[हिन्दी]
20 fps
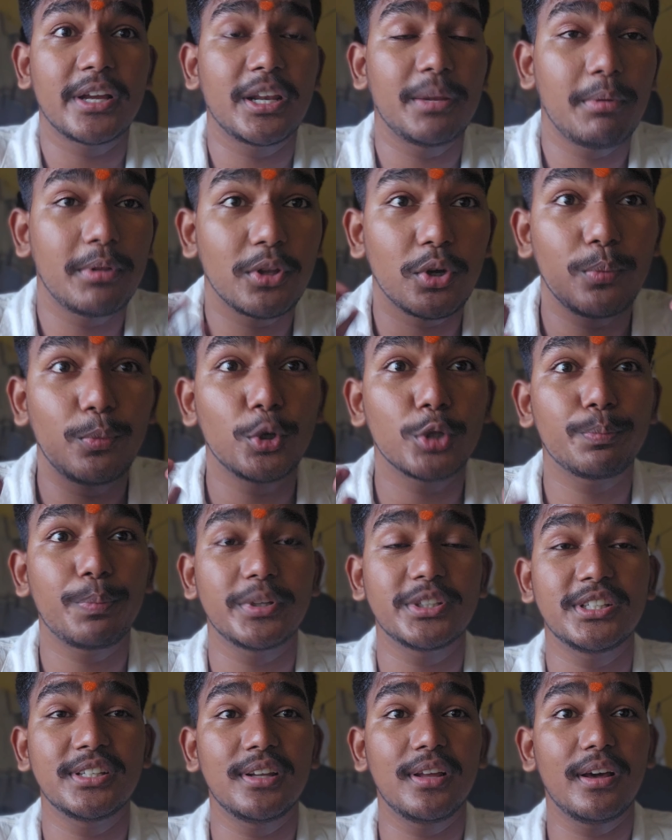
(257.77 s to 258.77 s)
नहीं देखो बहुत
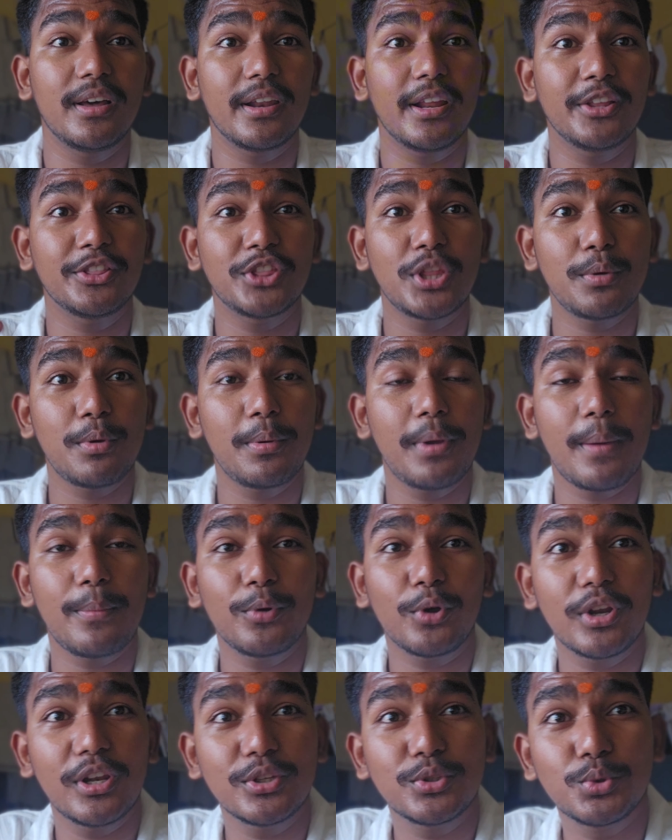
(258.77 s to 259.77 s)
पसीना आ रहा है इतने में भी आप लोगों
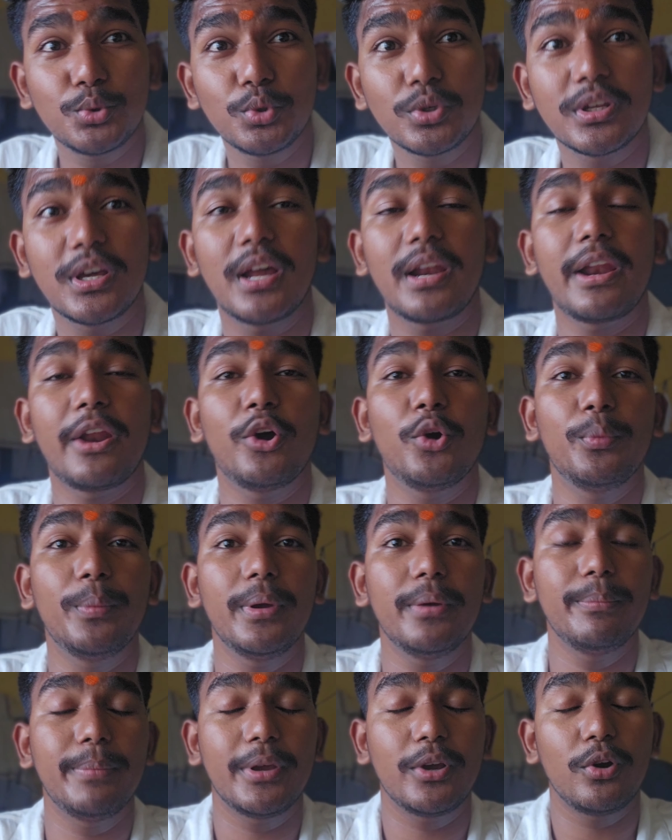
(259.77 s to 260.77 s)
के लिए सूट कर रहा हूँ
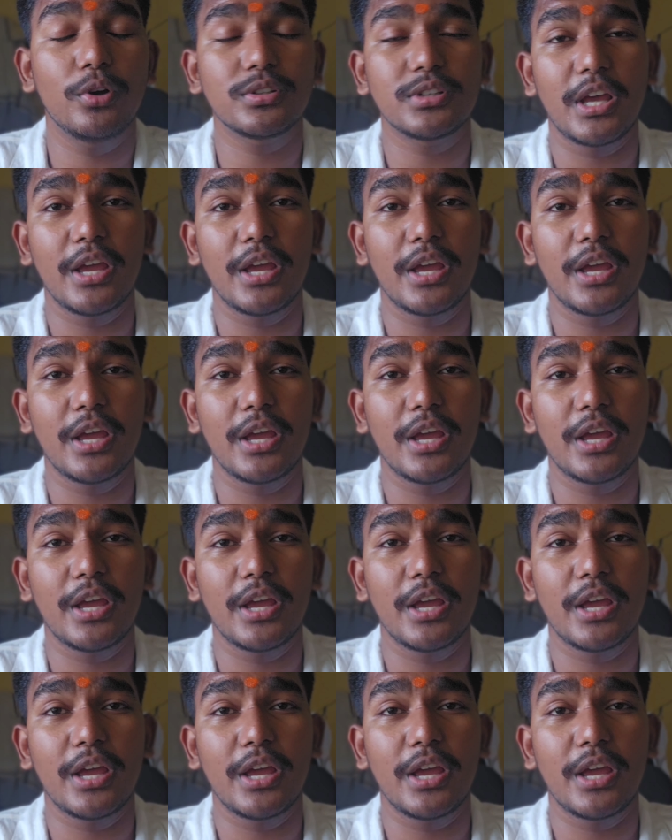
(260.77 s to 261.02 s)
मैं बिकॉज